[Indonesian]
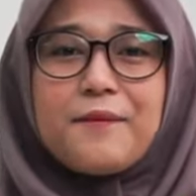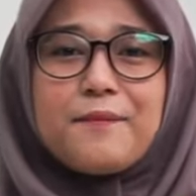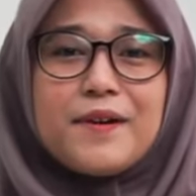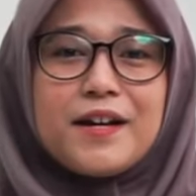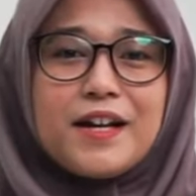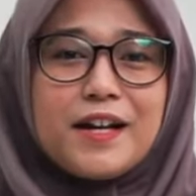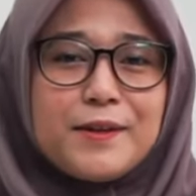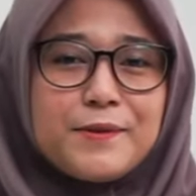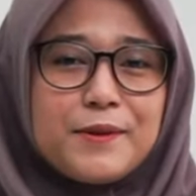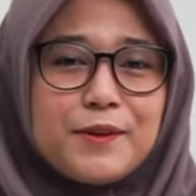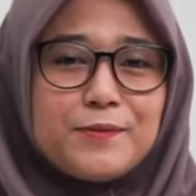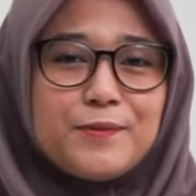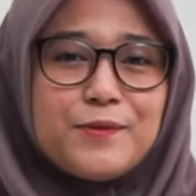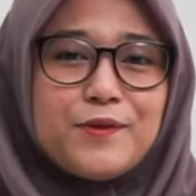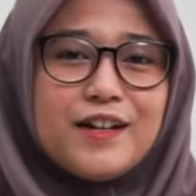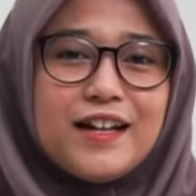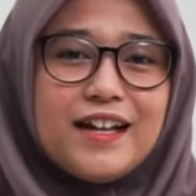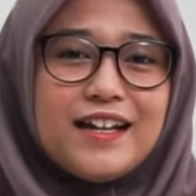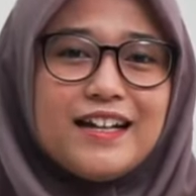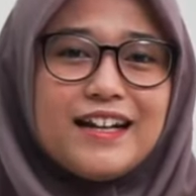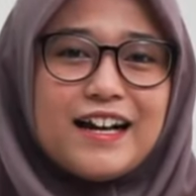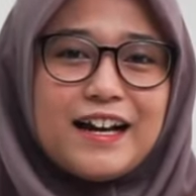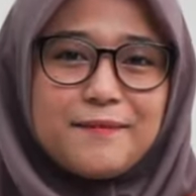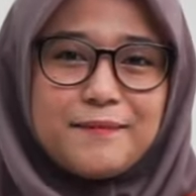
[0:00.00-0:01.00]
Begitu
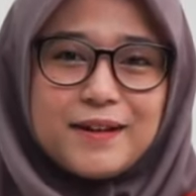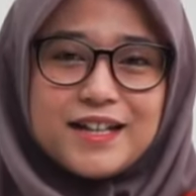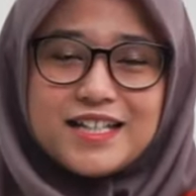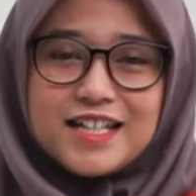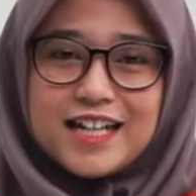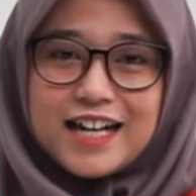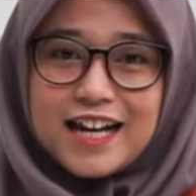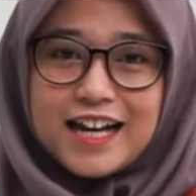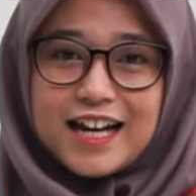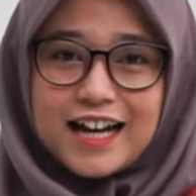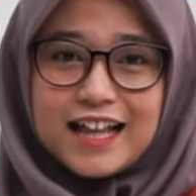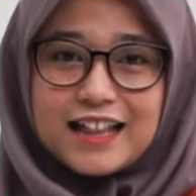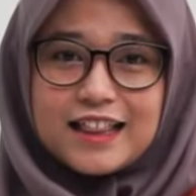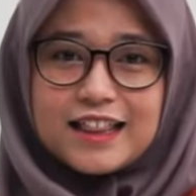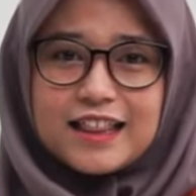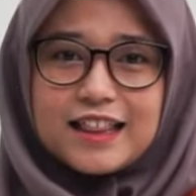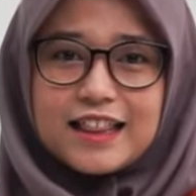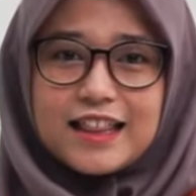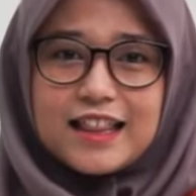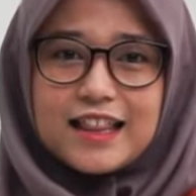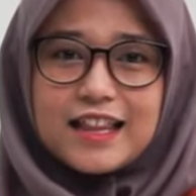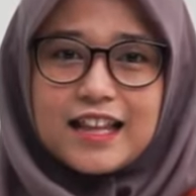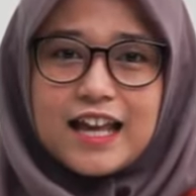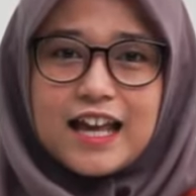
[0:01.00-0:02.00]
pula dengan masyarakat.
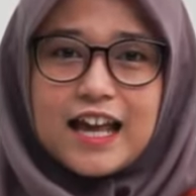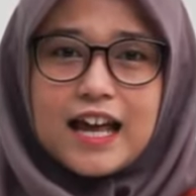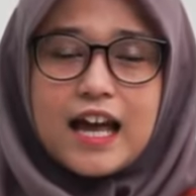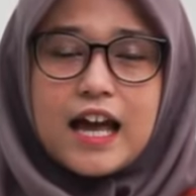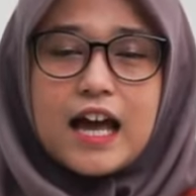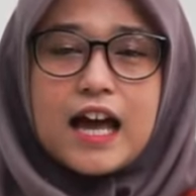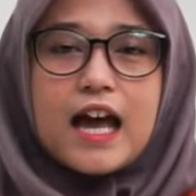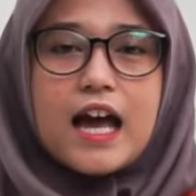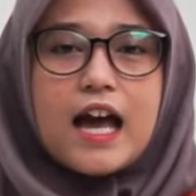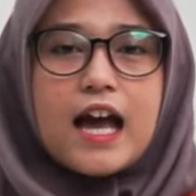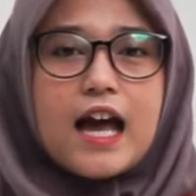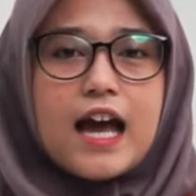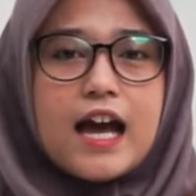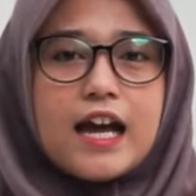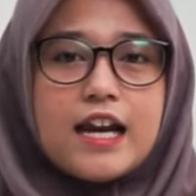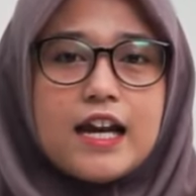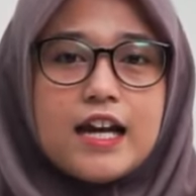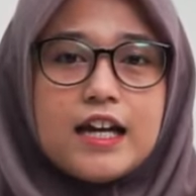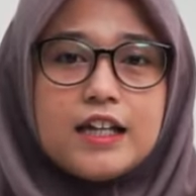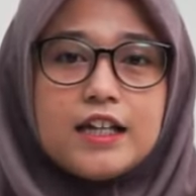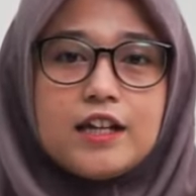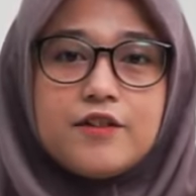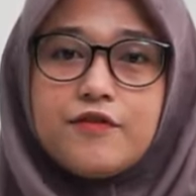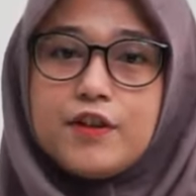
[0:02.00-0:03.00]

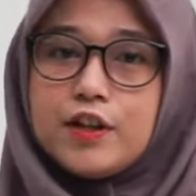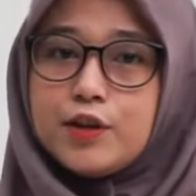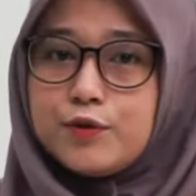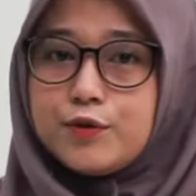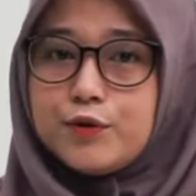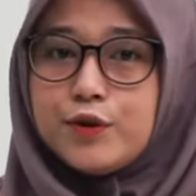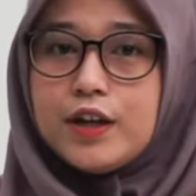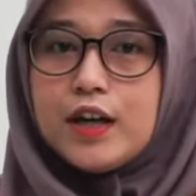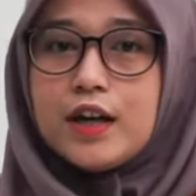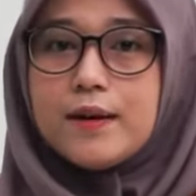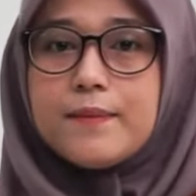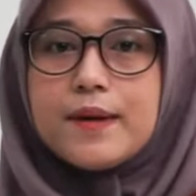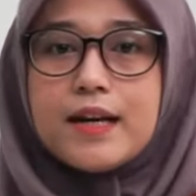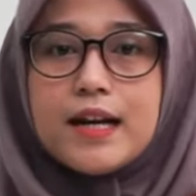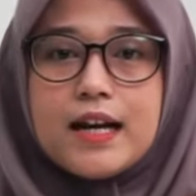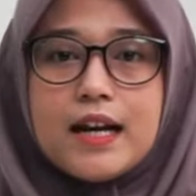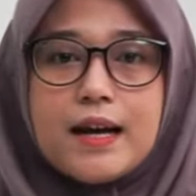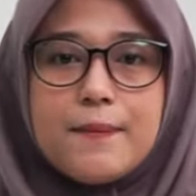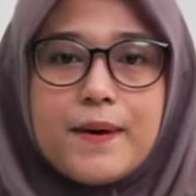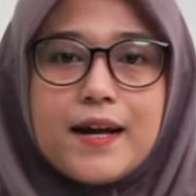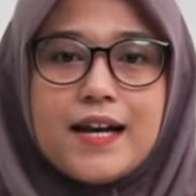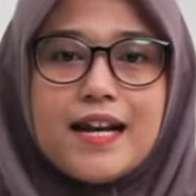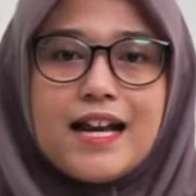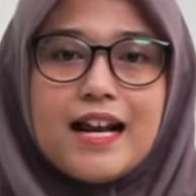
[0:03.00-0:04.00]
Ada individu yang
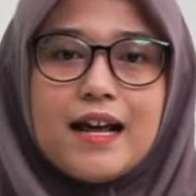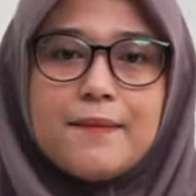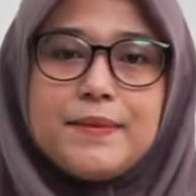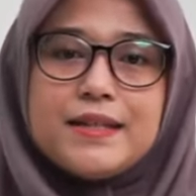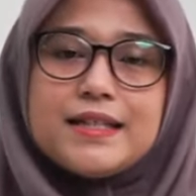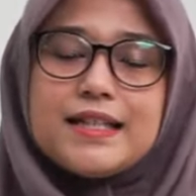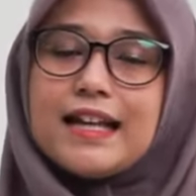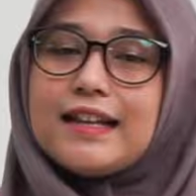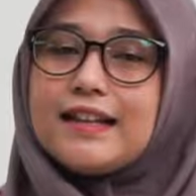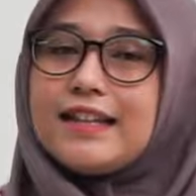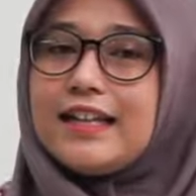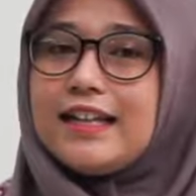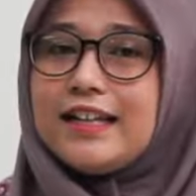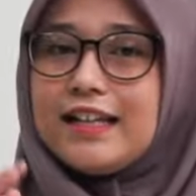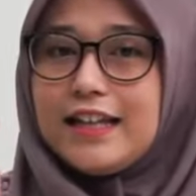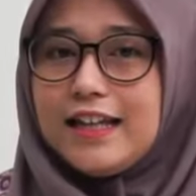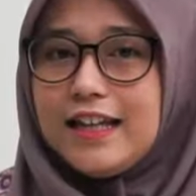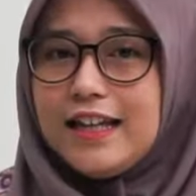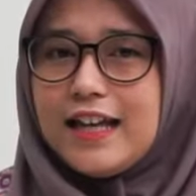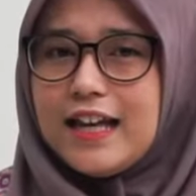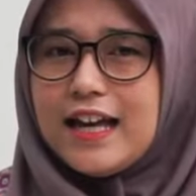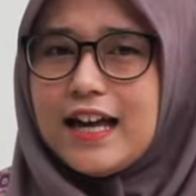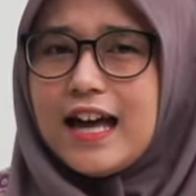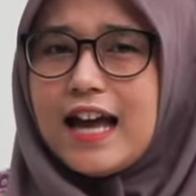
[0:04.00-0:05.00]
berada pada lapisan
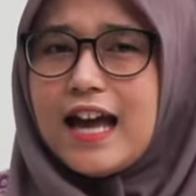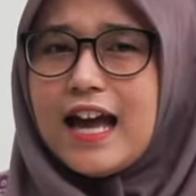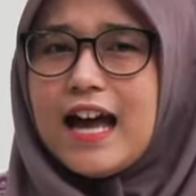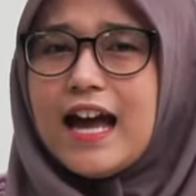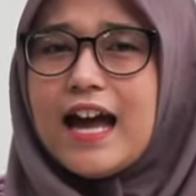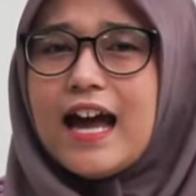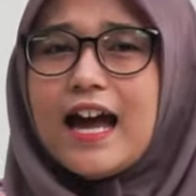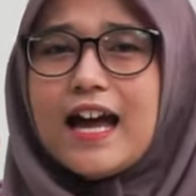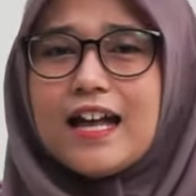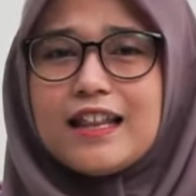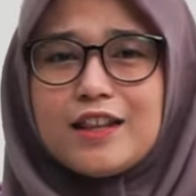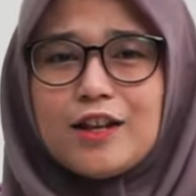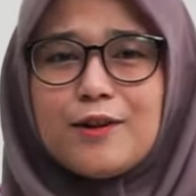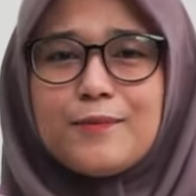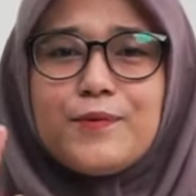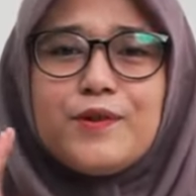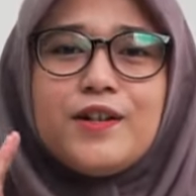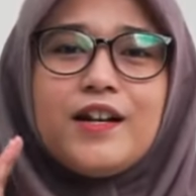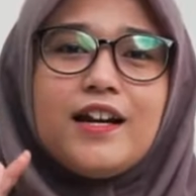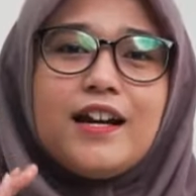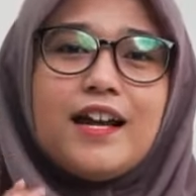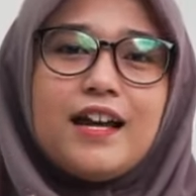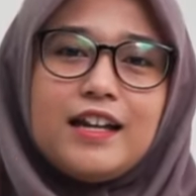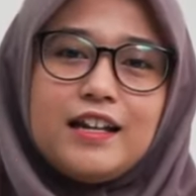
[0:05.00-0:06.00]
tinggi,
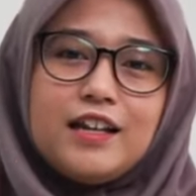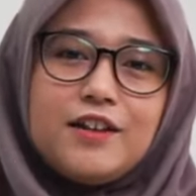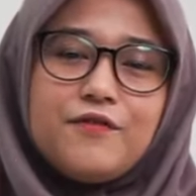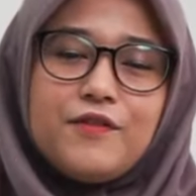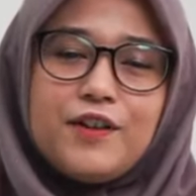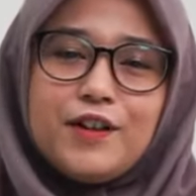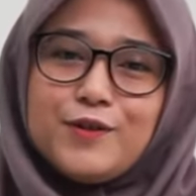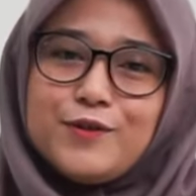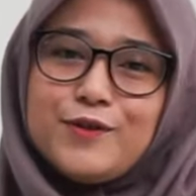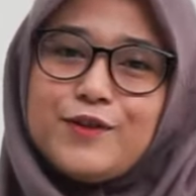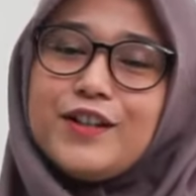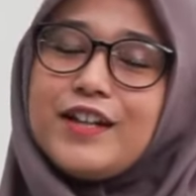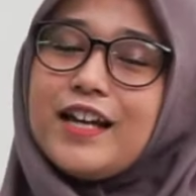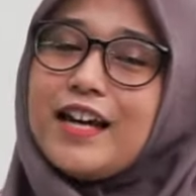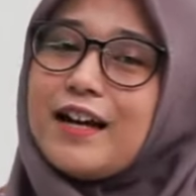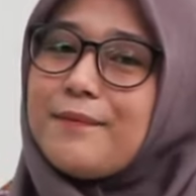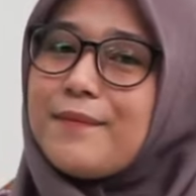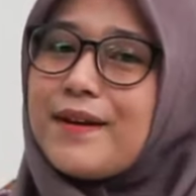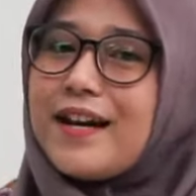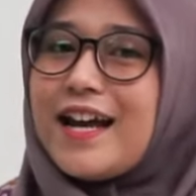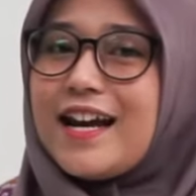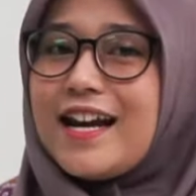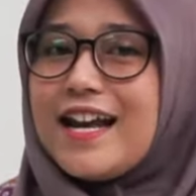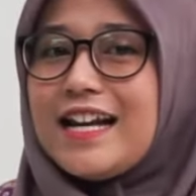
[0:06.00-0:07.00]
ataupun ada individu
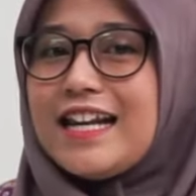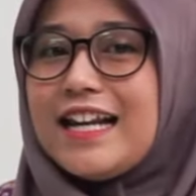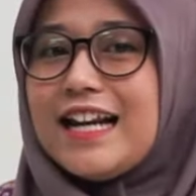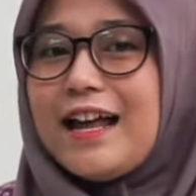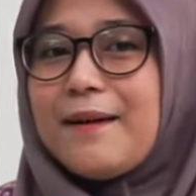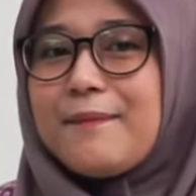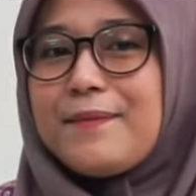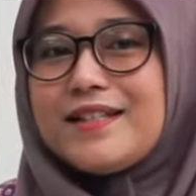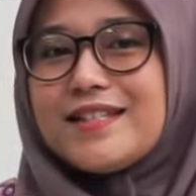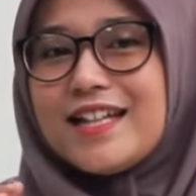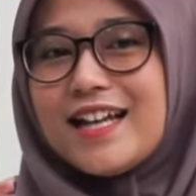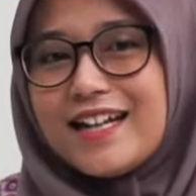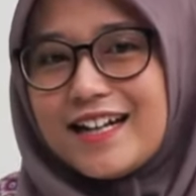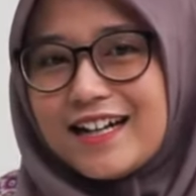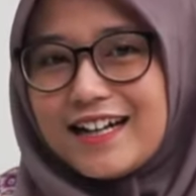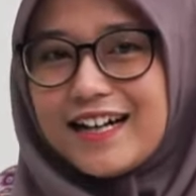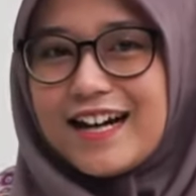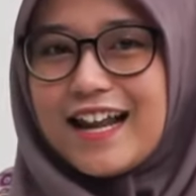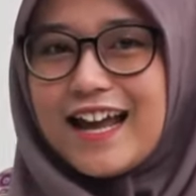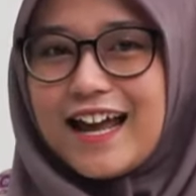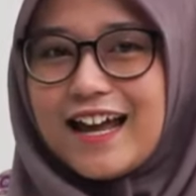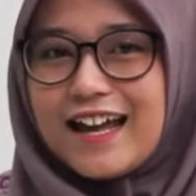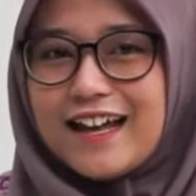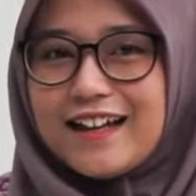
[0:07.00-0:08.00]
yang berada di lapisan
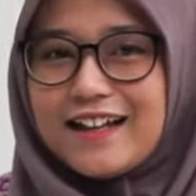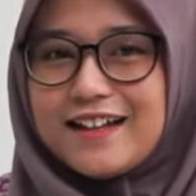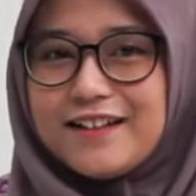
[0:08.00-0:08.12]
rendah.